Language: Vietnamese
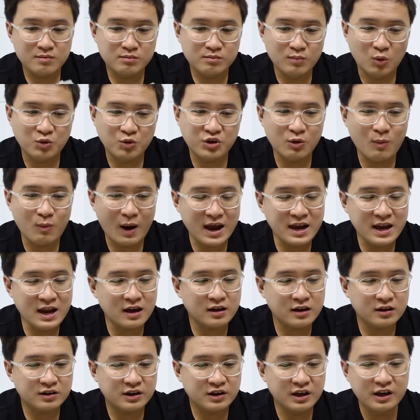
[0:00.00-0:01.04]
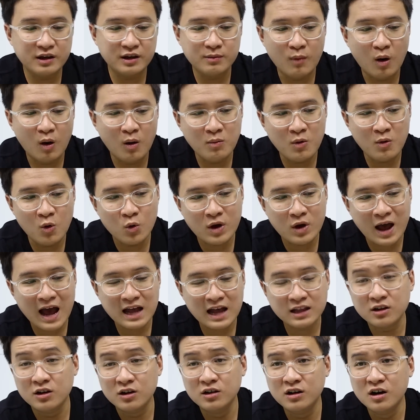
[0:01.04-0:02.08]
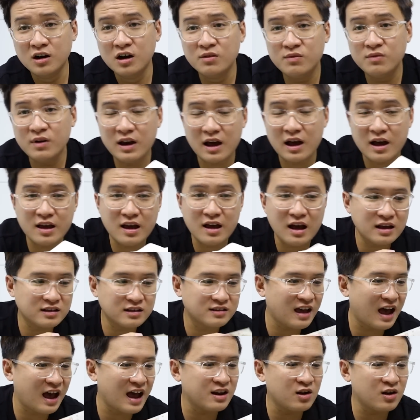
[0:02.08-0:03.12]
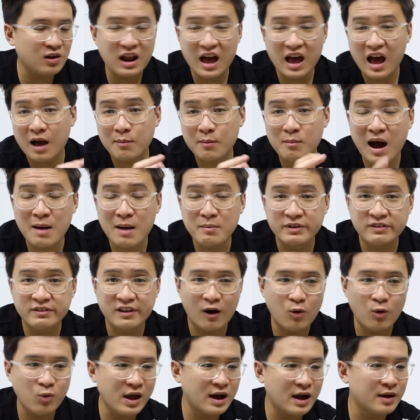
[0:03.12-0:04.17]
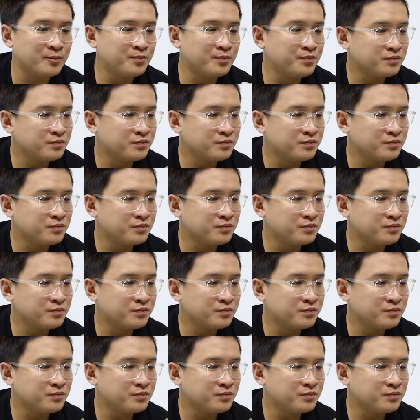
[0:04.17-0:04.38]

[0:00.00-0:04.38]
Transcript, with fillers: 1 triệu 7 nè thì 4 UK tương đương với lại à, size đó là 36 nha